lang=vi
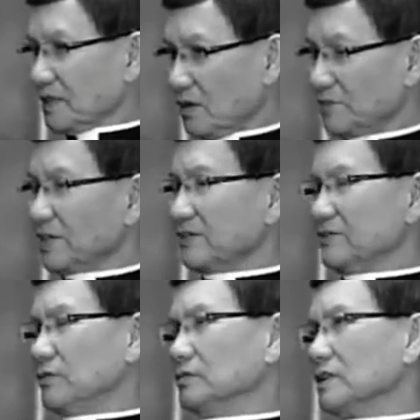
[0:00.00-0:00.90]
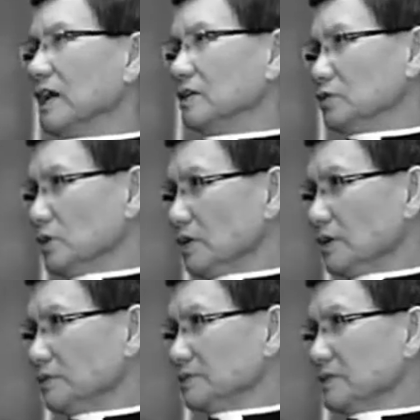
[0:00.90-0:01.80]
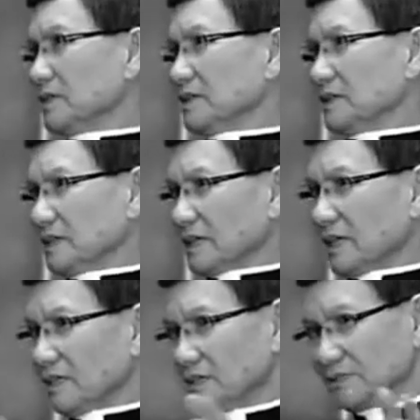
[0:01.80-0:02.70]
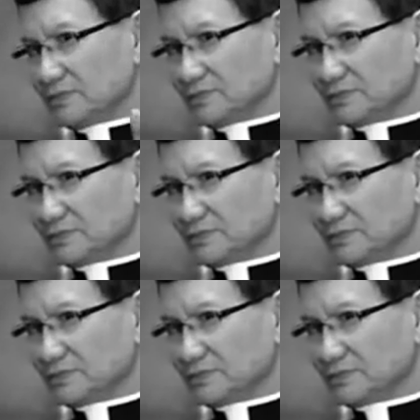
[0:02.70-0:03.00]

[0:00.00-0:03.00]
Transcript: lo việc phụng thờ Chúa thôi yeah. thì các ừ,